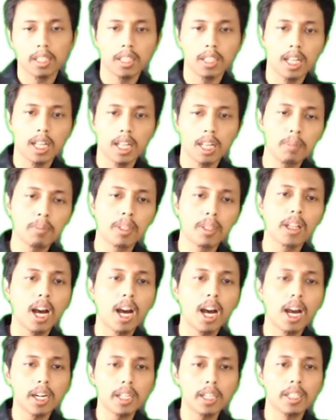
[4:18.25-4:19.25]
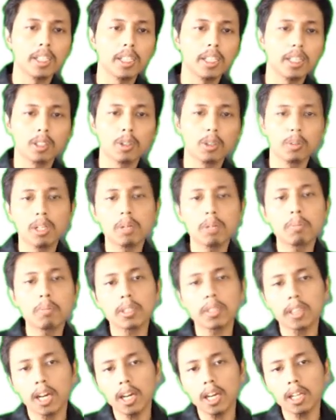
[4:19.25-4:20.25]
dari matahari atau dia
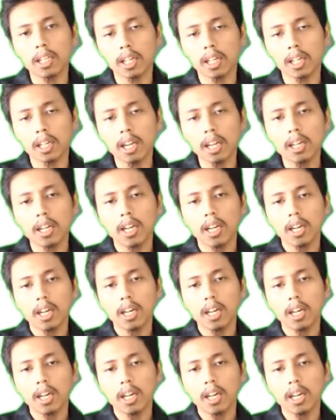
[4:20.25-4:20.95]
percaya dengan